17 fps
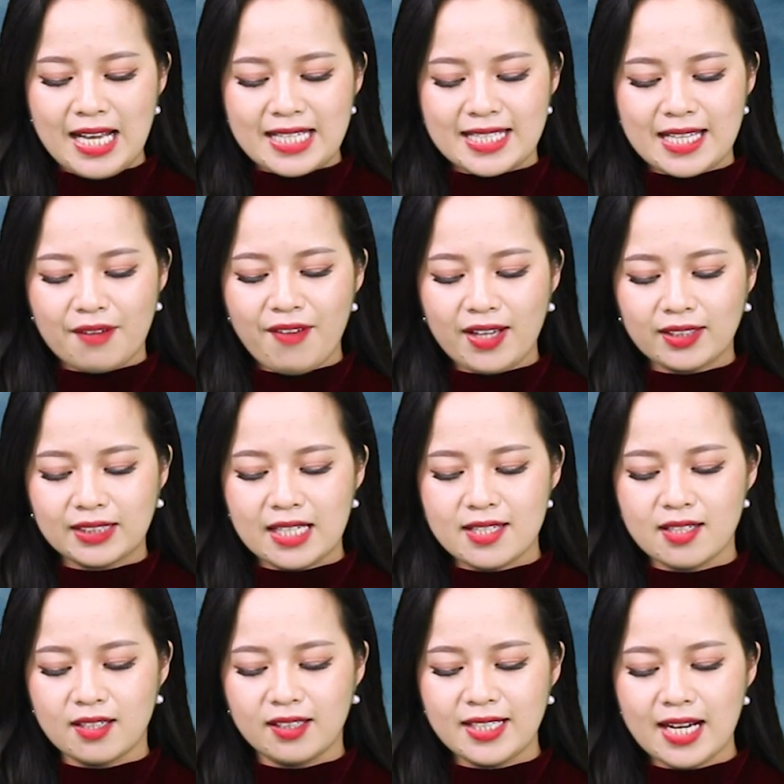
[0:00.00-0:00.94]
giá vàng thế
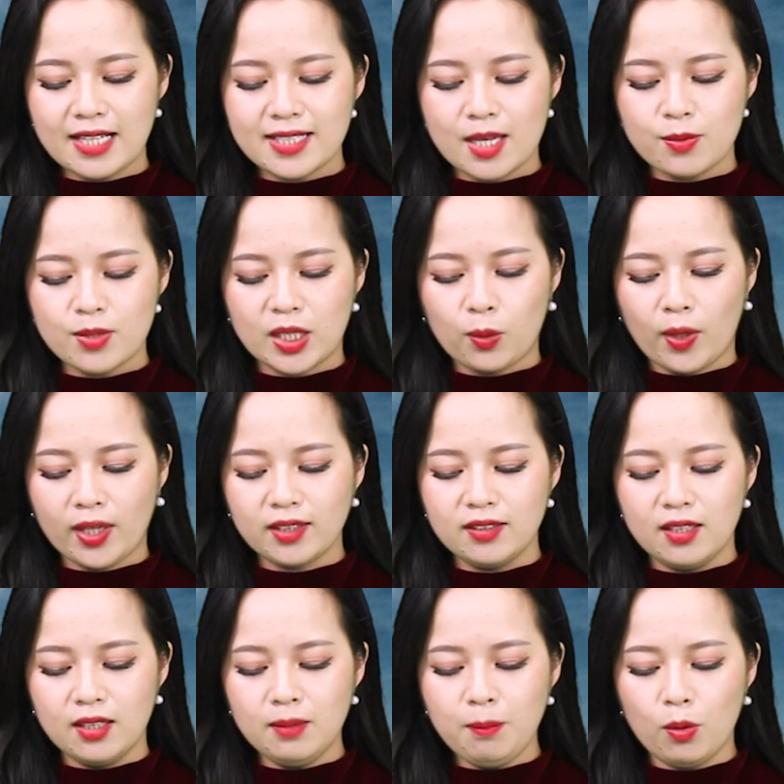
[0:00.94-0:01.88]
giới đang giao dịch quanh
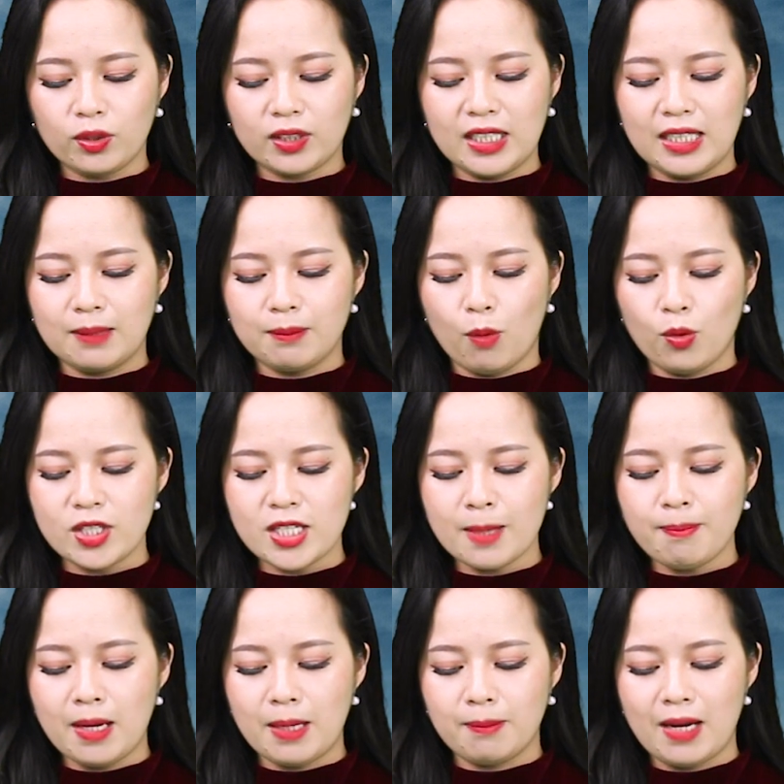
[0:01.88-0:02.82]
ngưỡng
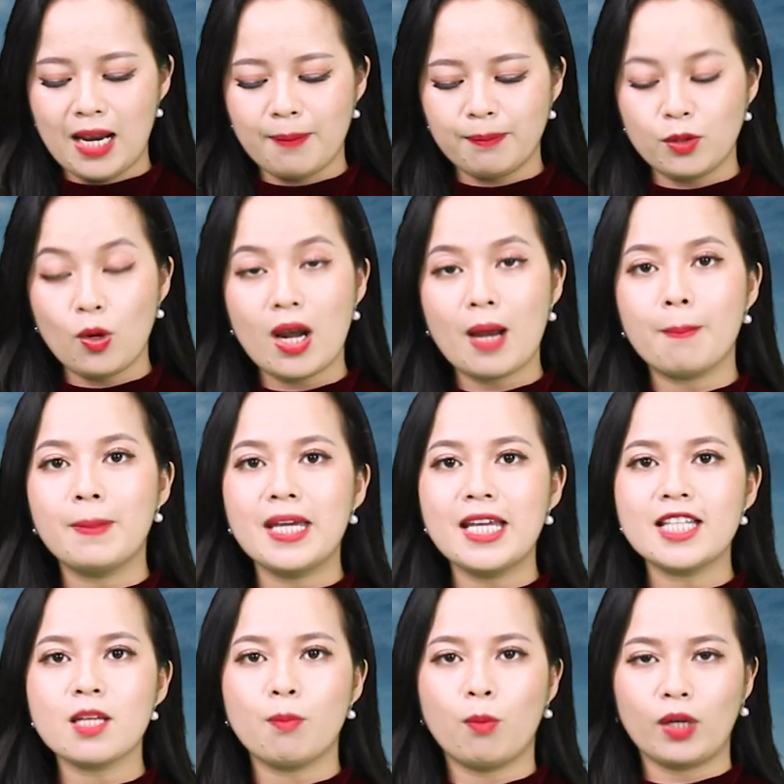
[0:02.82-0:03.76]
1.475 đô la
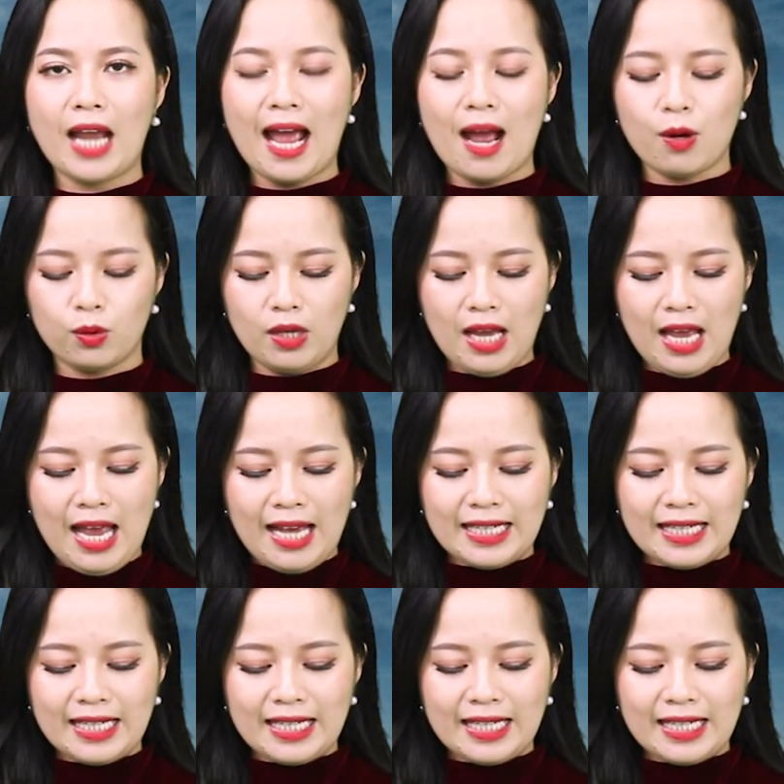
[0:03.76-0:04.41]
Mỹ trên một ao,